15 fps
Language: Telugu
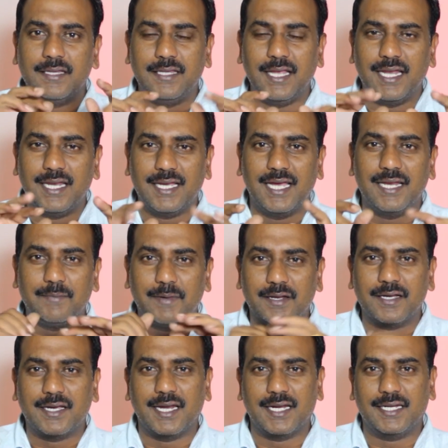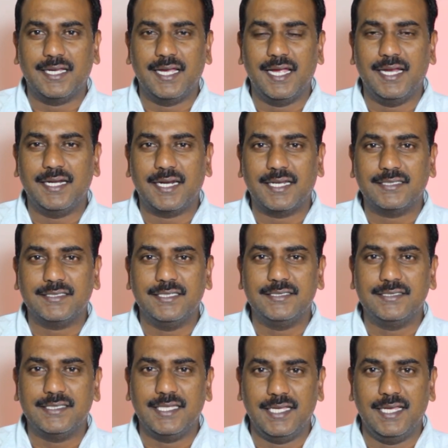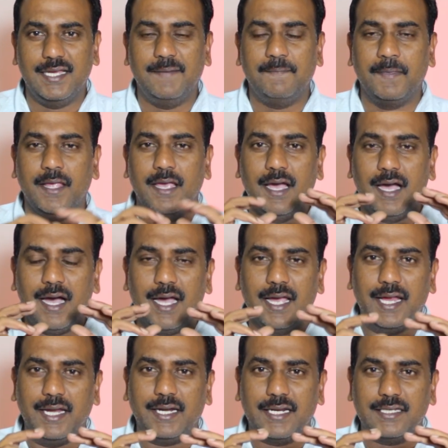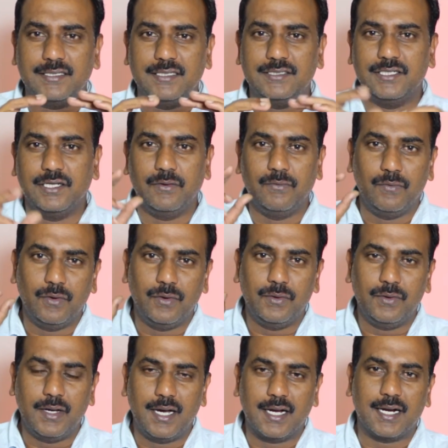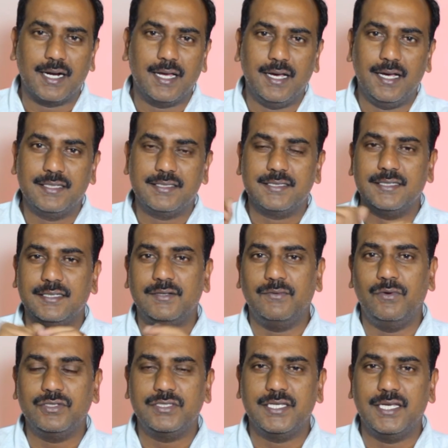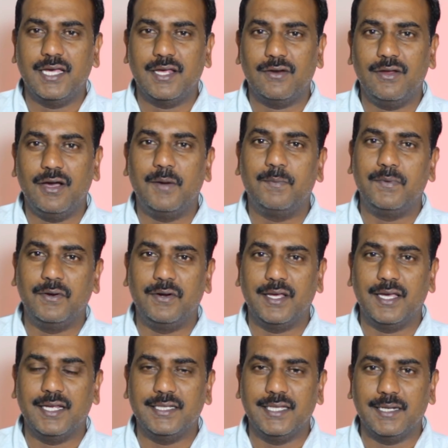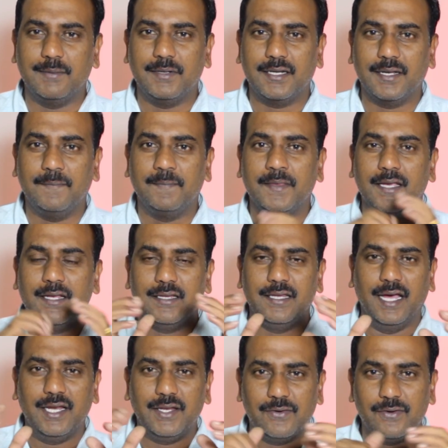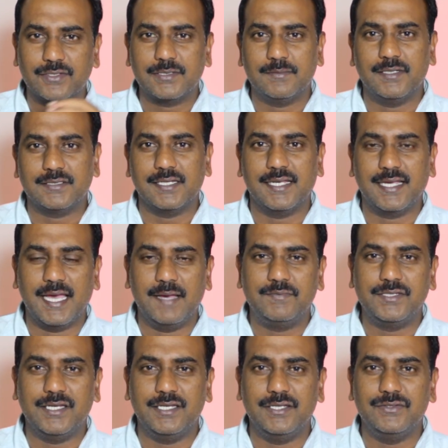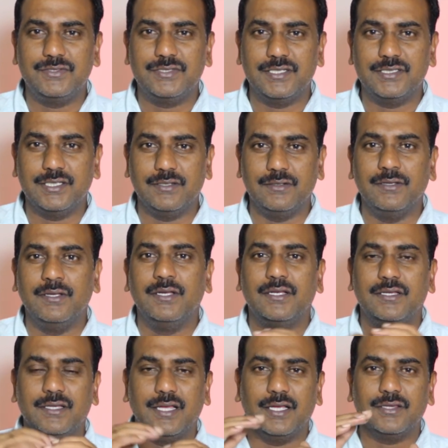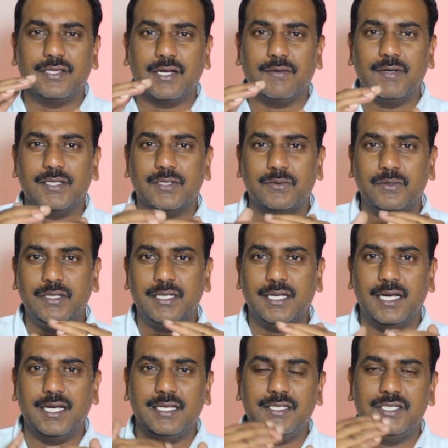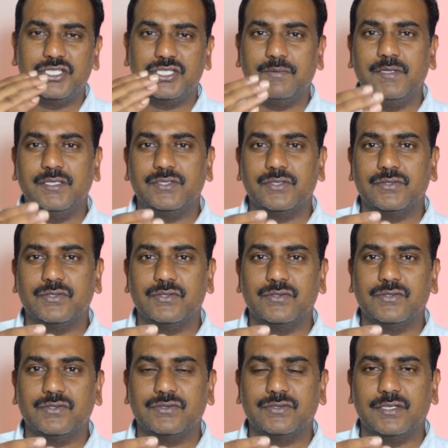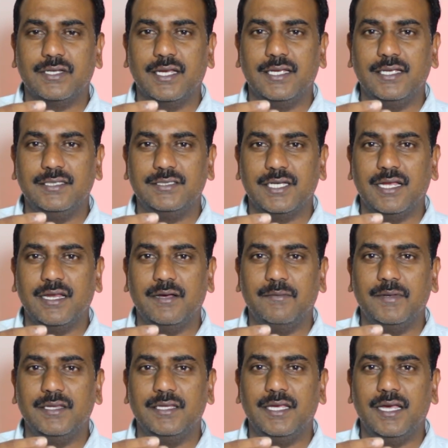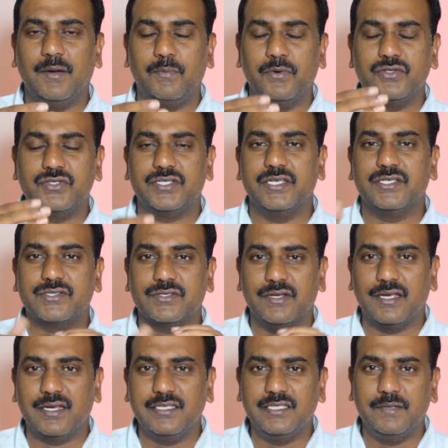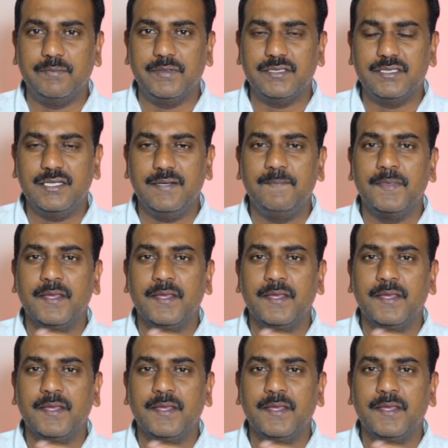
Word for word: దాన్ని కానీ మనం కరెక్ట్గా ఎంటర్ చేస్తే ఆ ఎంటర్ చేసిన ఓడు అక్కడ ఓసీఆర్లో అప్లోడ్ అయ్యేది అనమాట దానికోసం అసలు క్యాప్చాన్ యూజ్ చేశారు దాని తర్వాత కొన్ని డిస్టర్బెన్సెస్ వస్తున్నాయి చాలామంది అపోజ్ చేస్తున్నారు అని చెప్పేసి